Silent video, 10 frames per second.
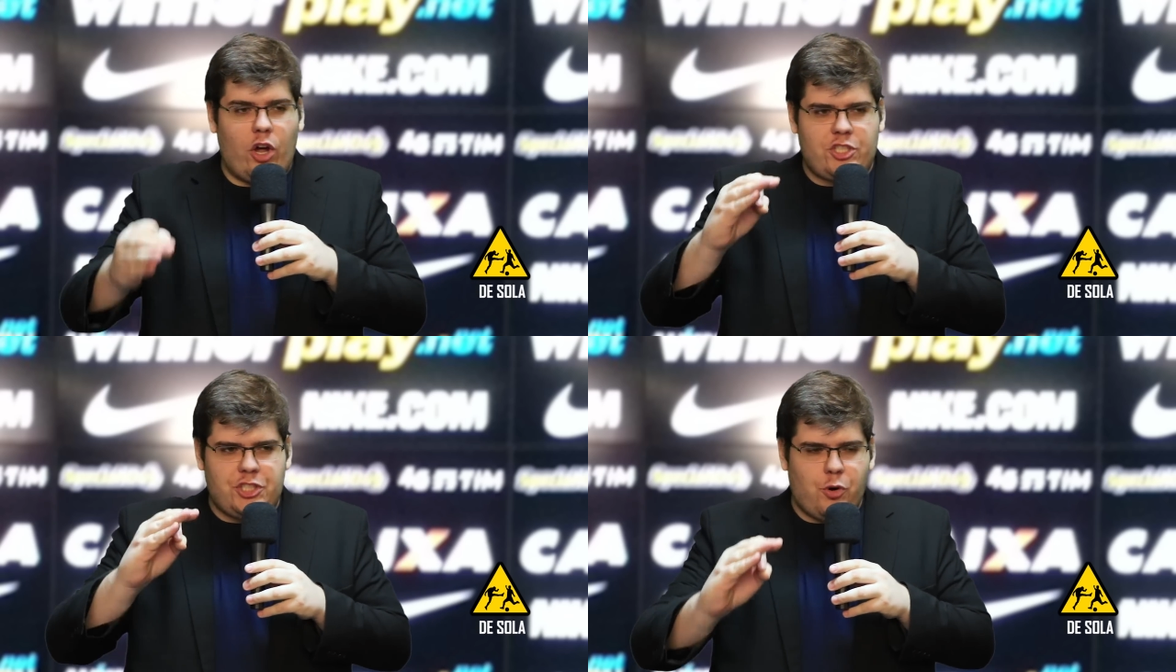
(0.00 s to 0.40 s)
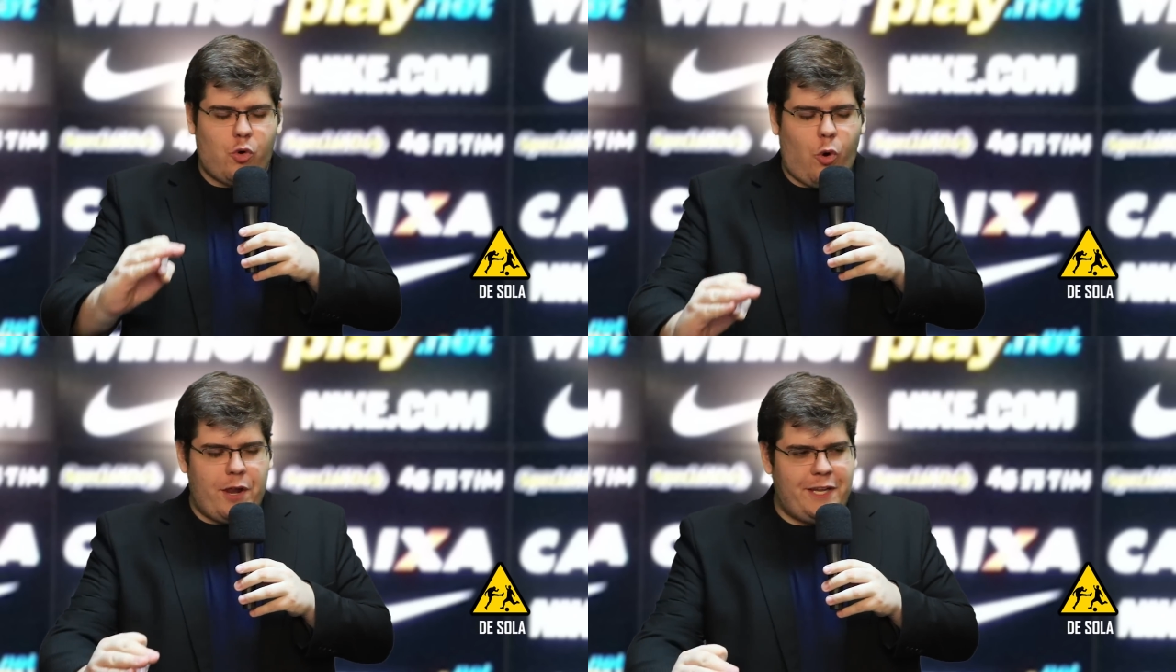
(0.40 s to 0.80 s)
Hoje
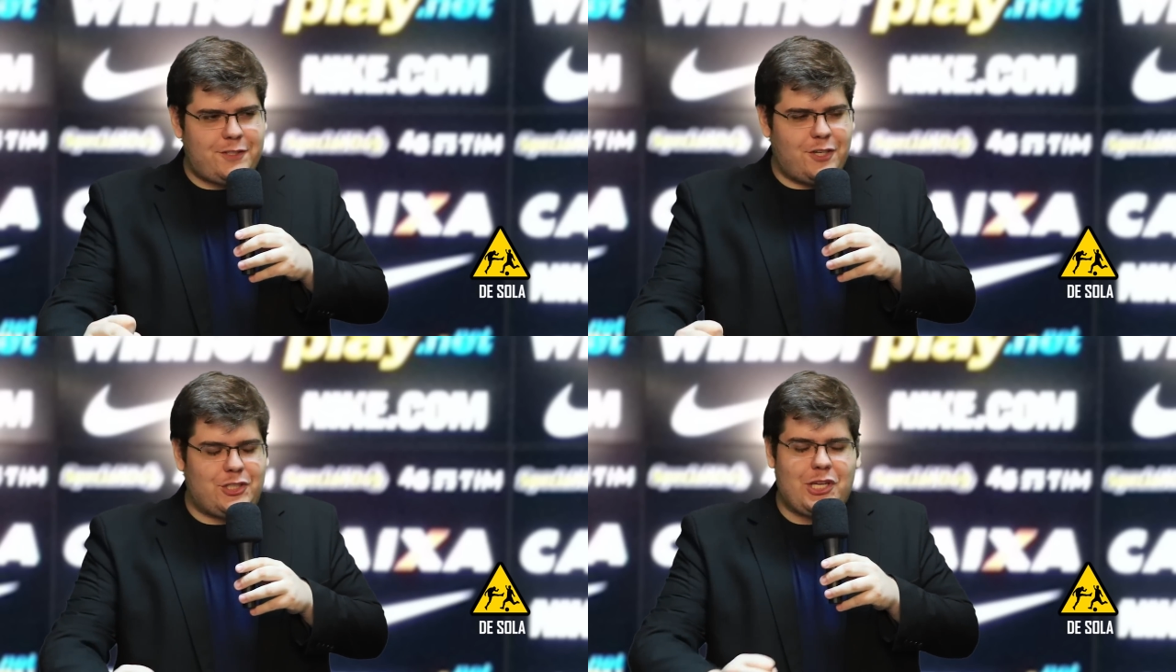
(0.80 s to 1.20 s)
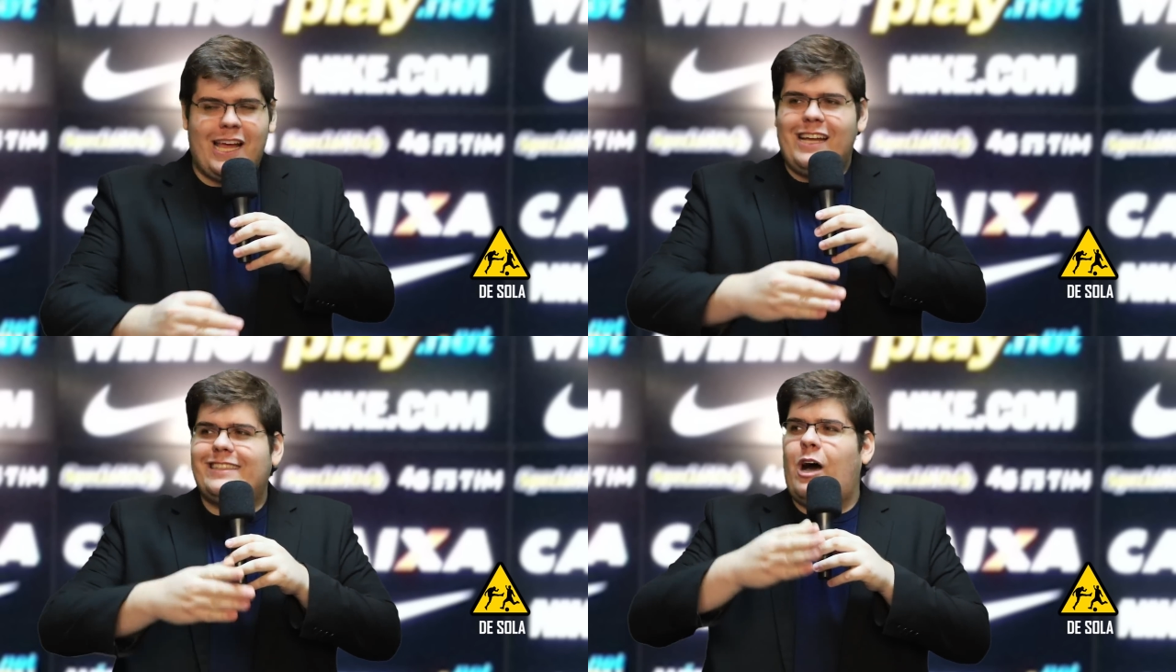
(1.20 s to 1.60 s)
o Corinthians
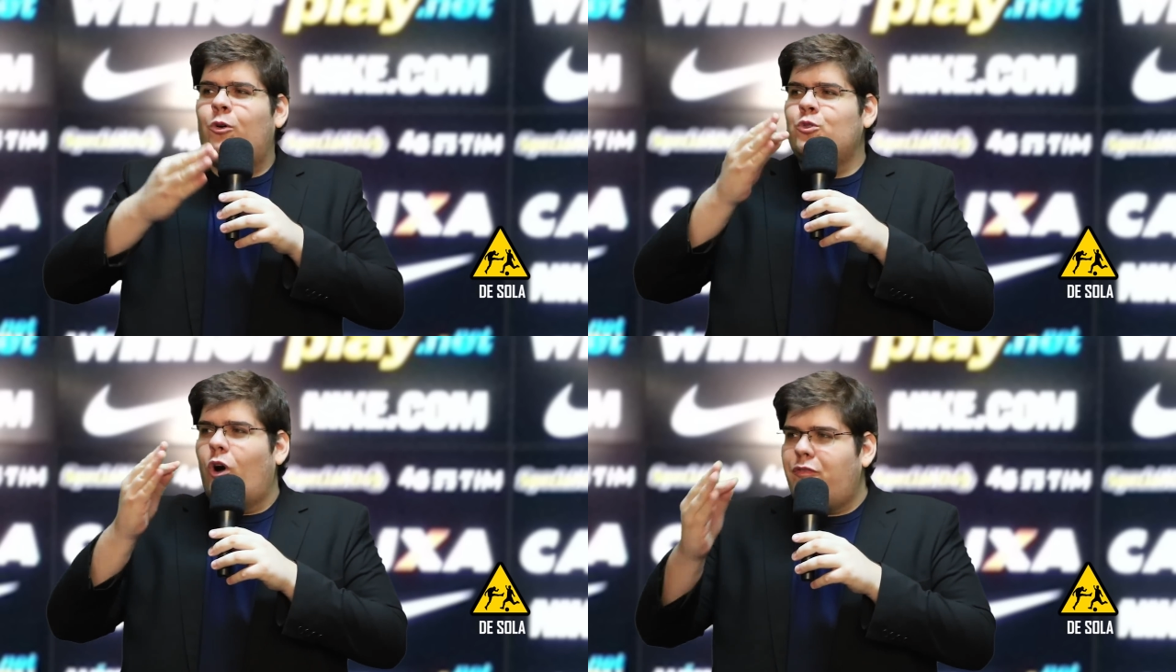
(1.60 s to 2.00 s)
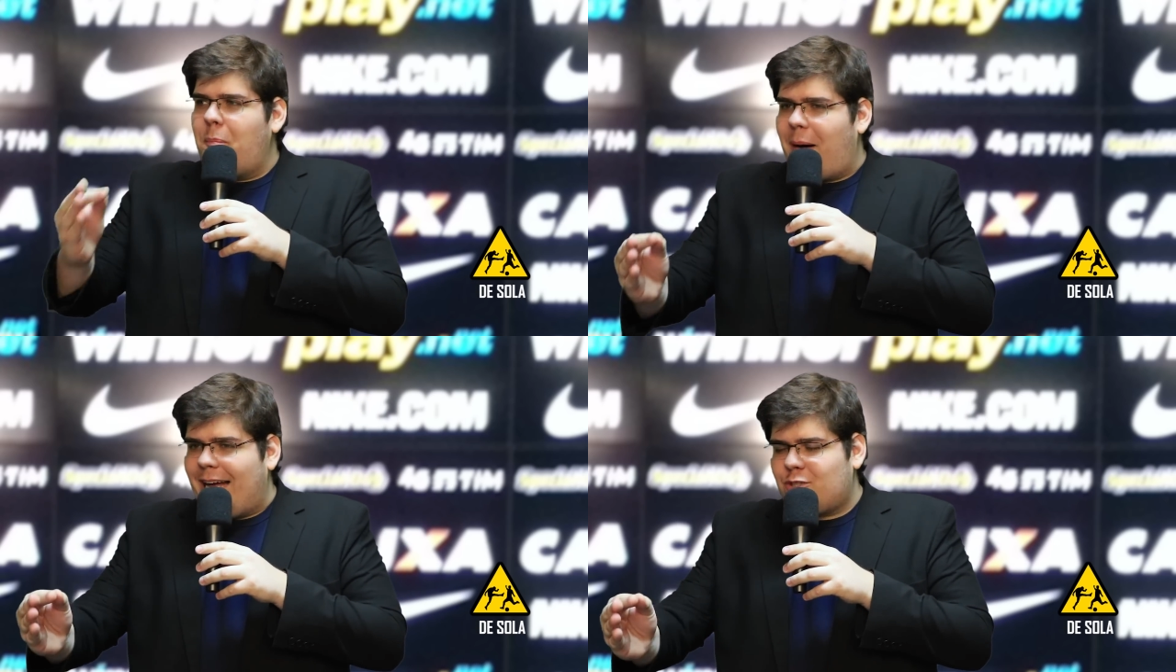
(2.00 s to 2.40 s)
dá um
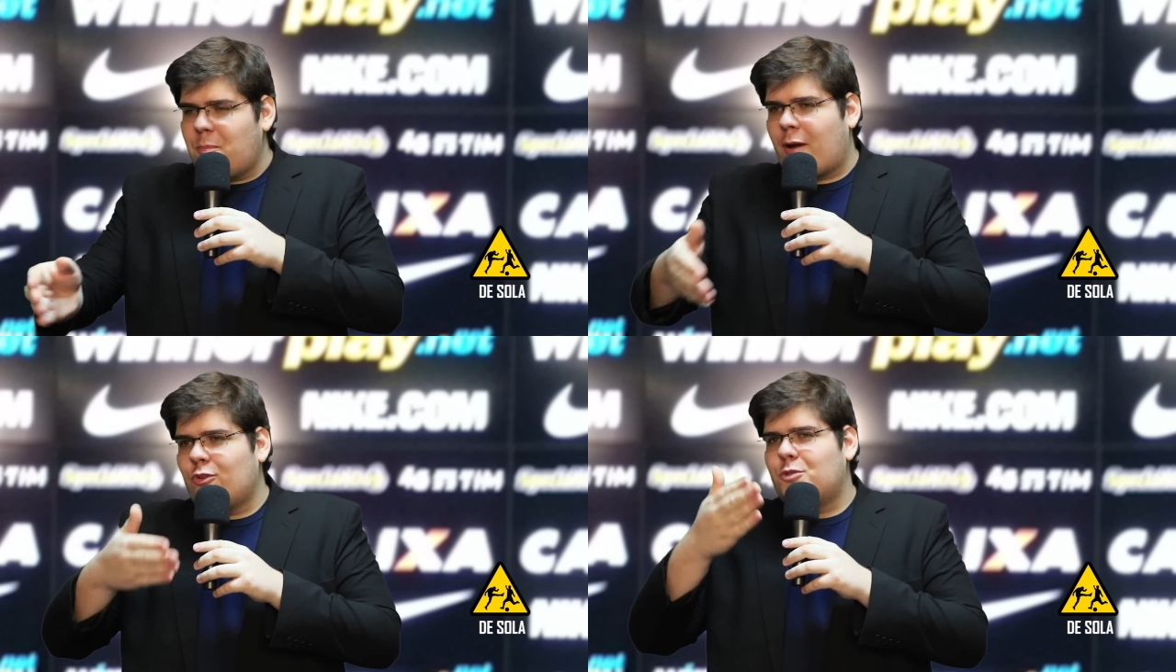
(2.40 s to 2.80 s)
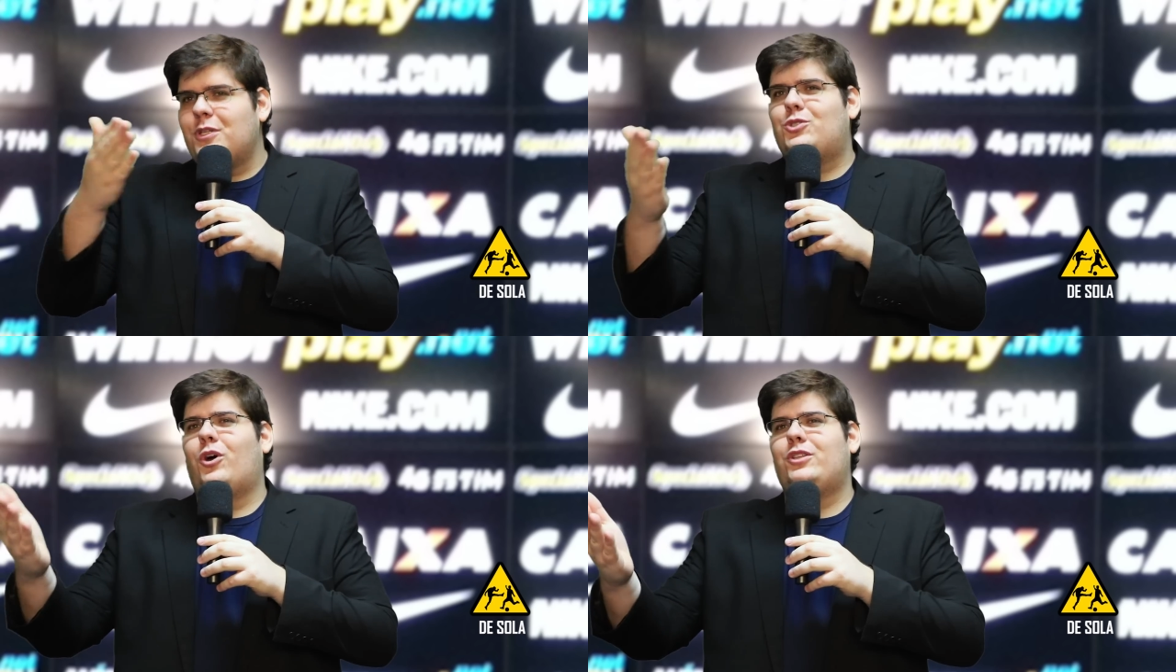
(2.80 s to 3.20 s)
novo passo para um
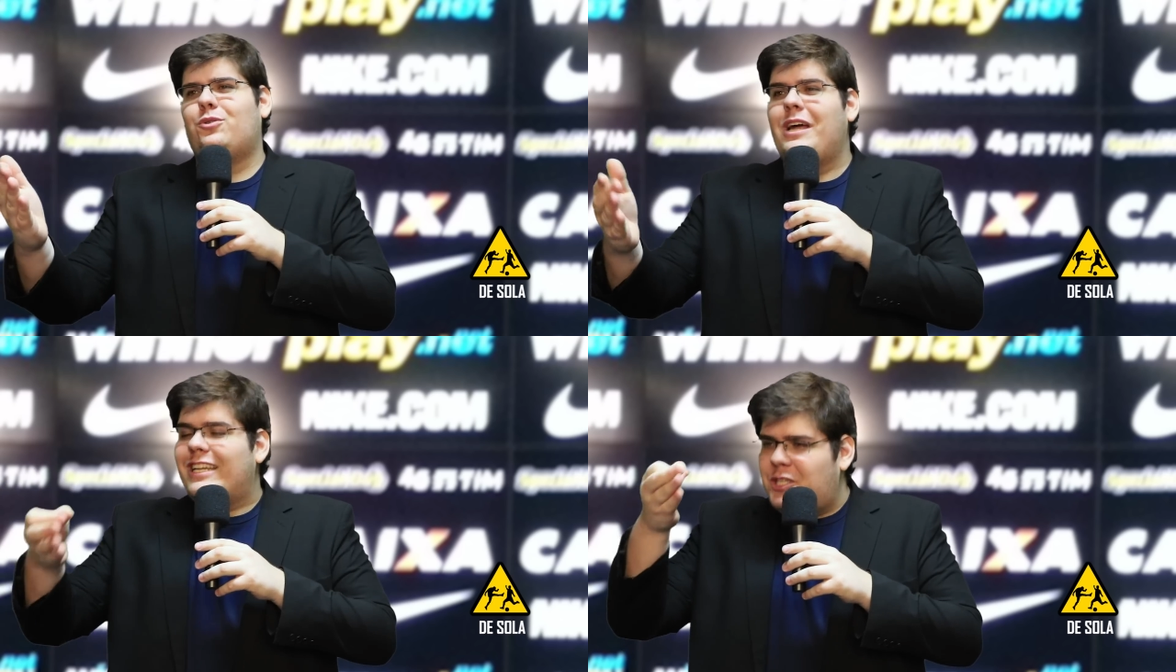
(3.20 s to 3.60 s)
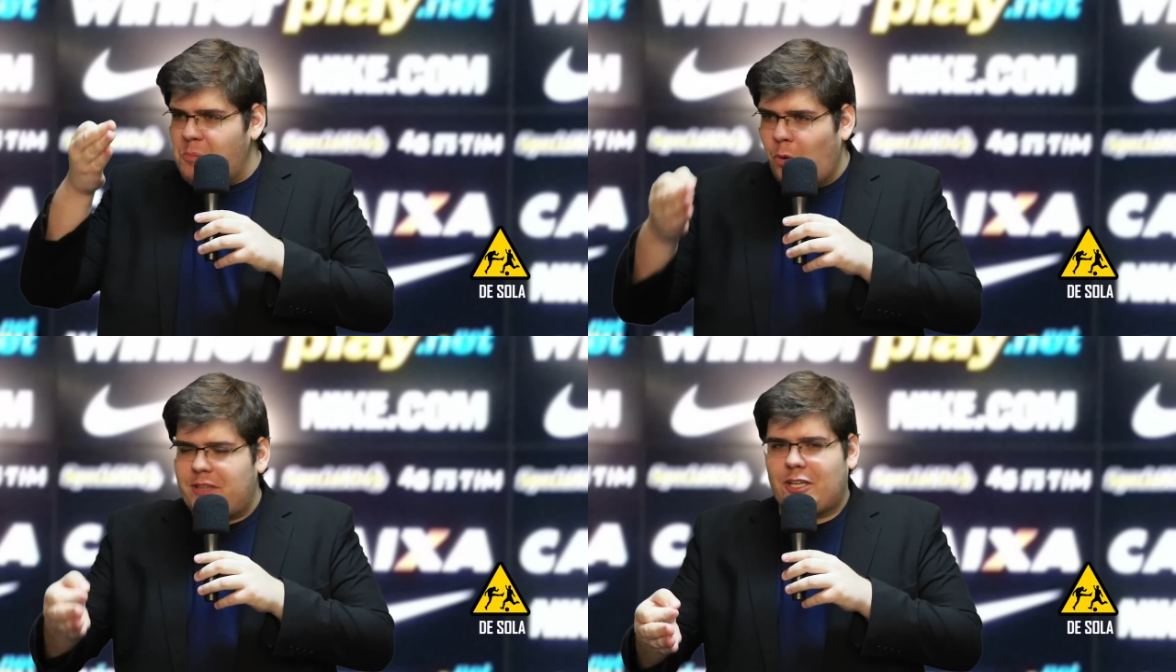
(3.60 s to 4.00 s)
2018
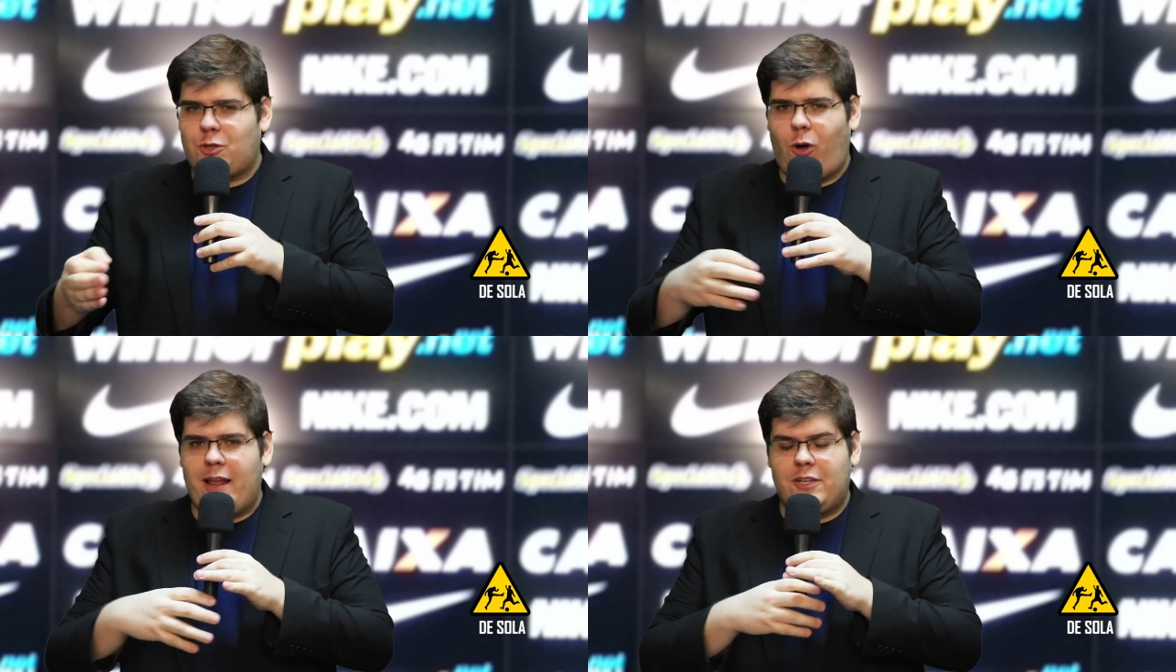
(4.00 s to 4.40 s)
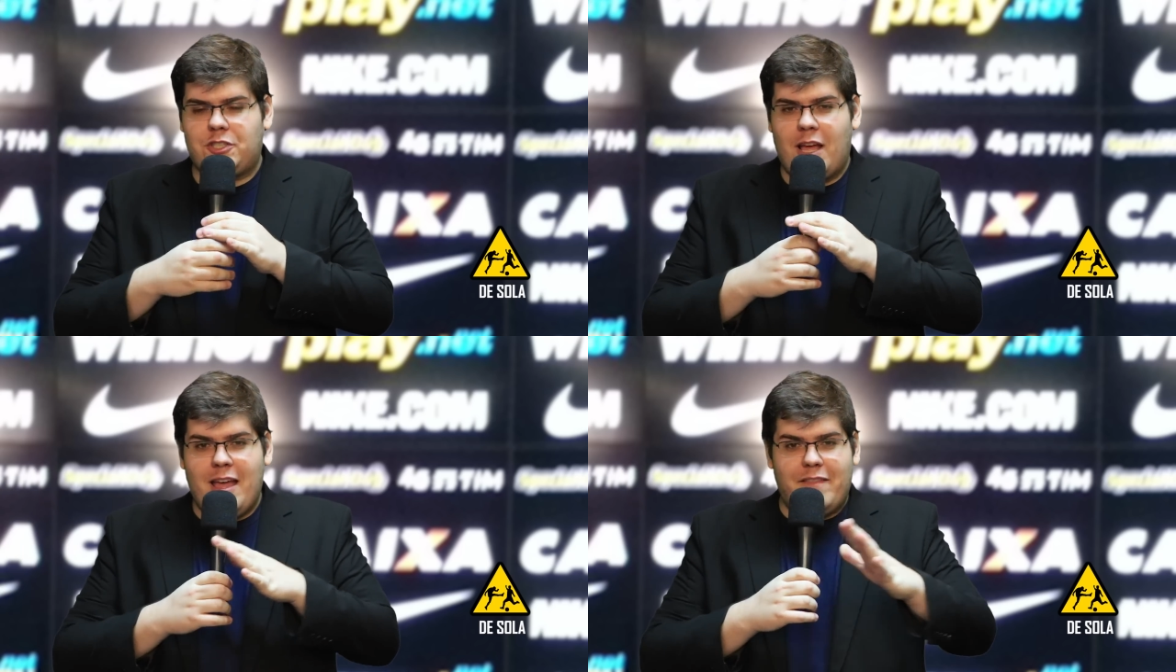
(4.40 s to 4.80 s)
de muitas
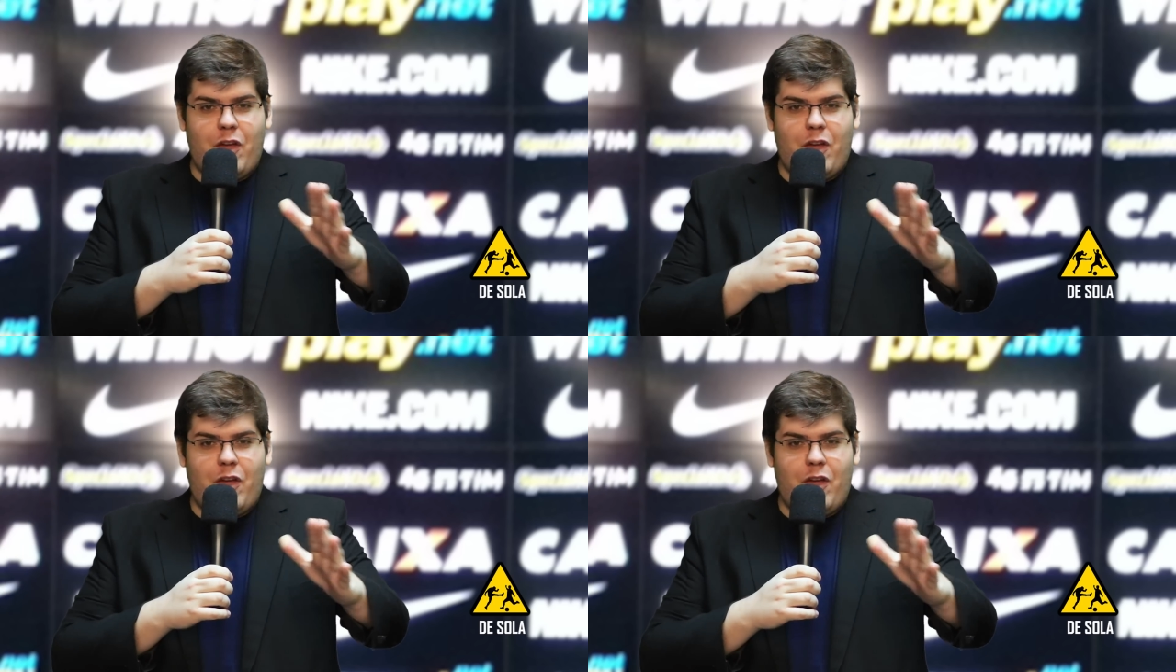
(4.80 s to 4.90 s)
glórias.